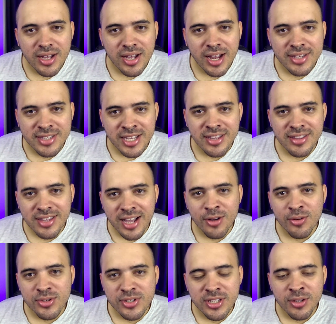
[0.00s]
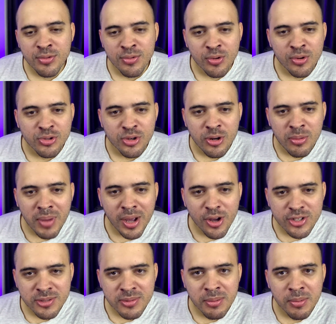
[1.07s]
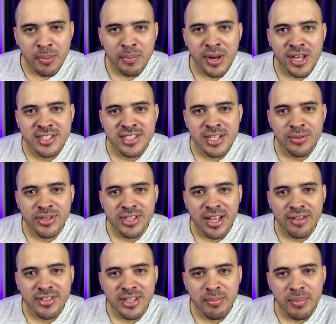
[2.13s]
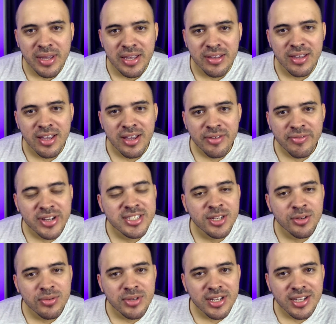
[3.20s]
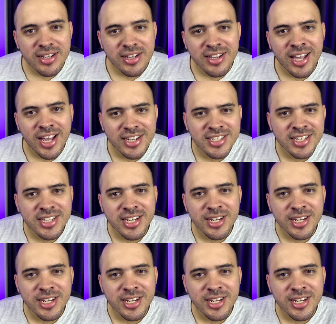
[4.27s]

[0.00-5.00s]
a tentar conseguir um controle maior sobre a população e tava também fazendo uma, realizando ali